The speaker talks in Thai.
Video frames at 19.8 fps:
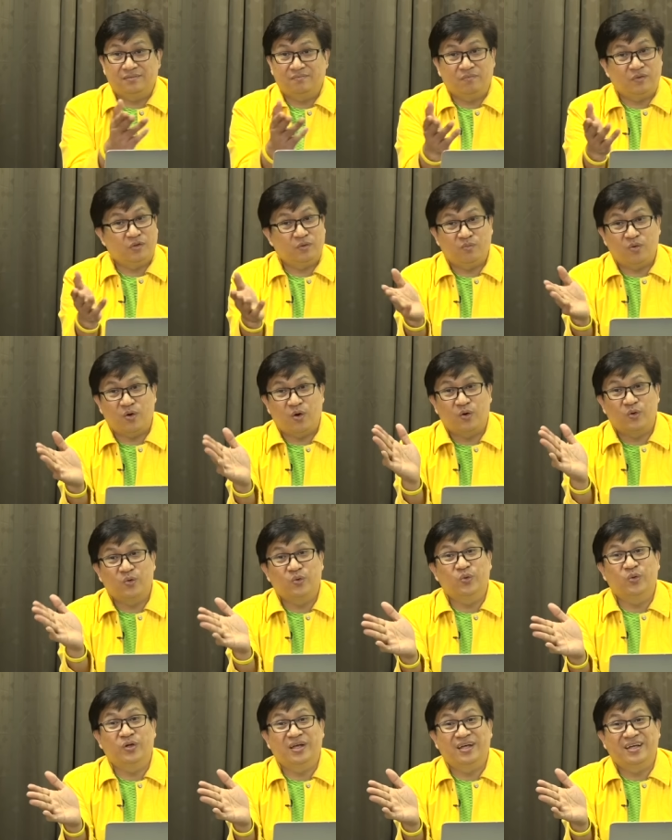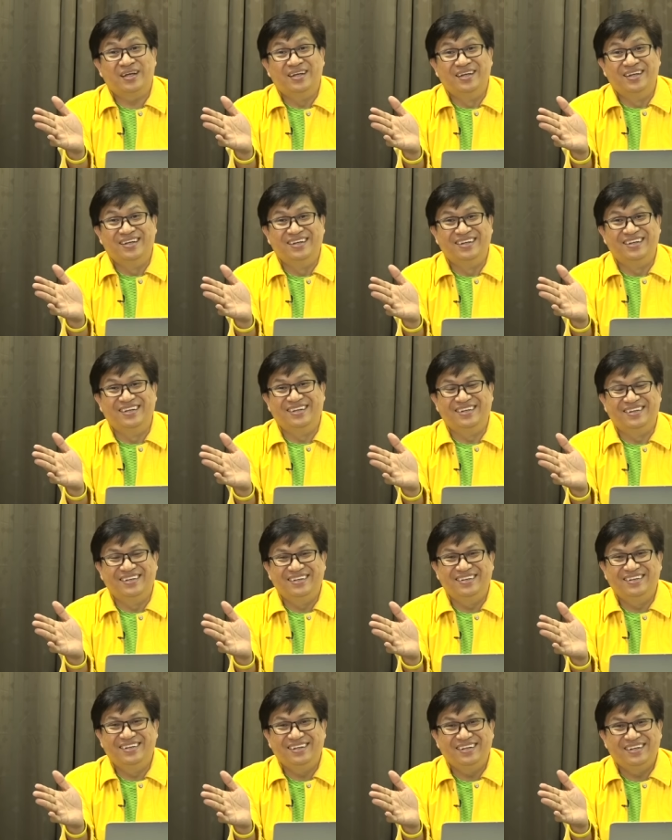ไม่ต้องบอกก็รู้นะ
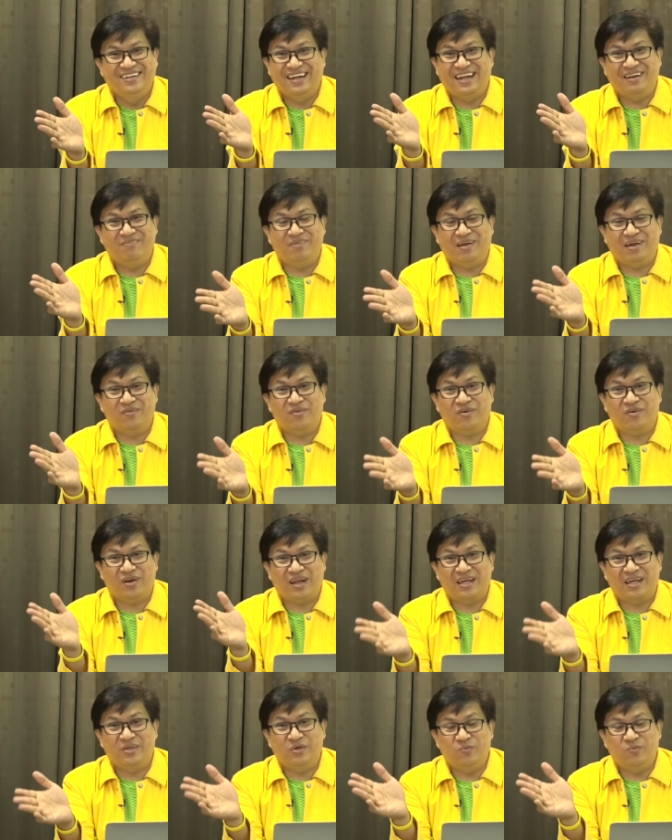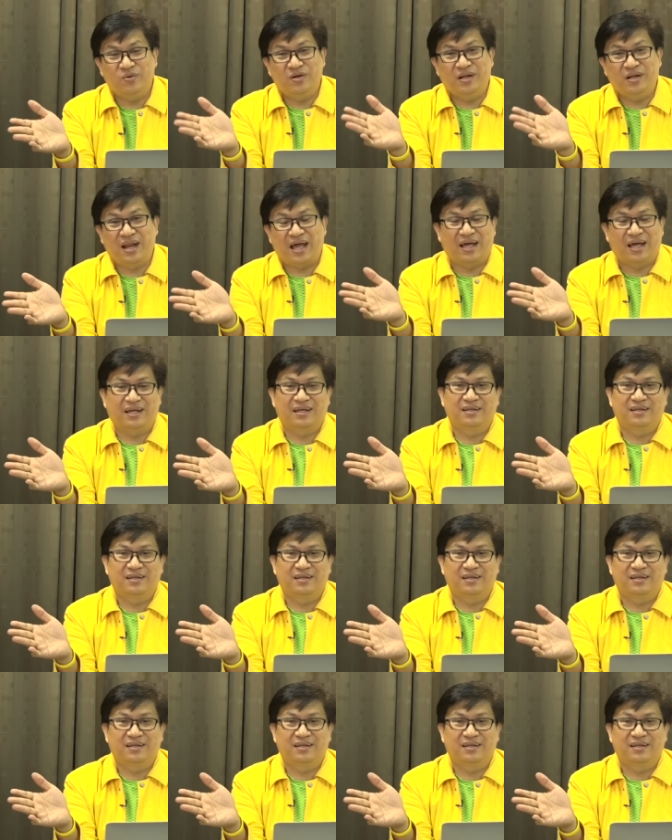นั่นหมายความว่าใครอยู่เบื้องหลัง